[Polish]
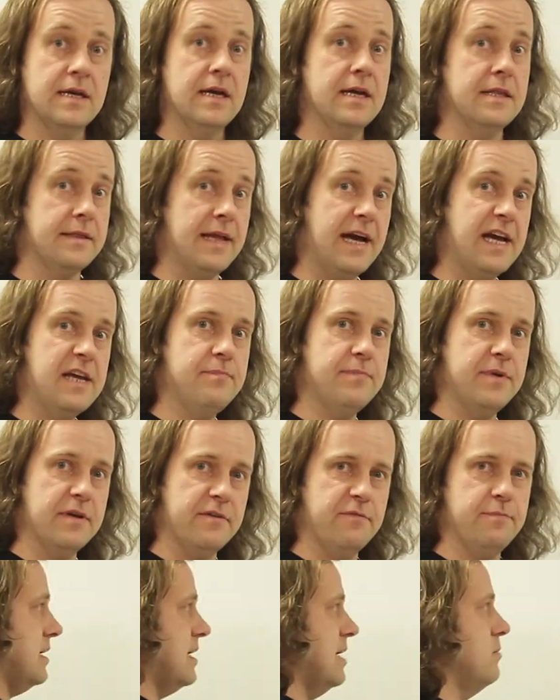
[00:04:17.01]
to
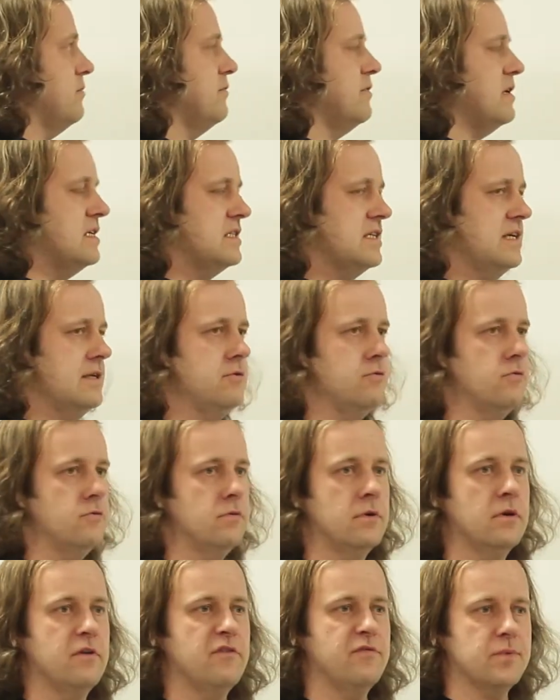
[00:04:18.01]
takie, takiemu wyrażeniu
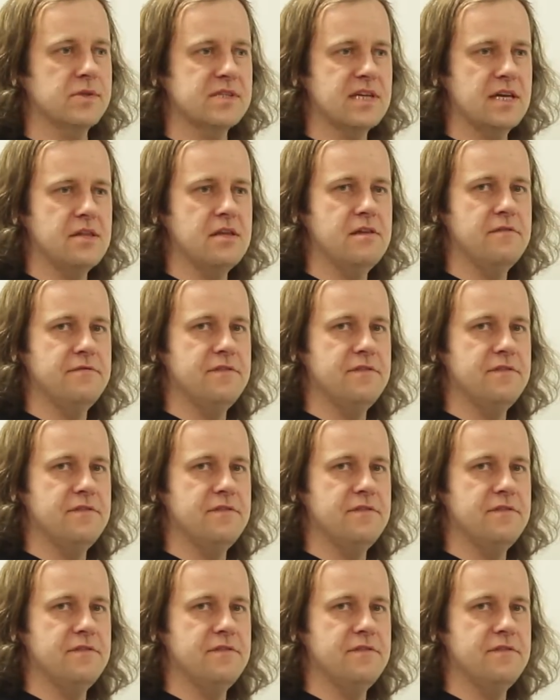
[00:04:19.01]
w postaci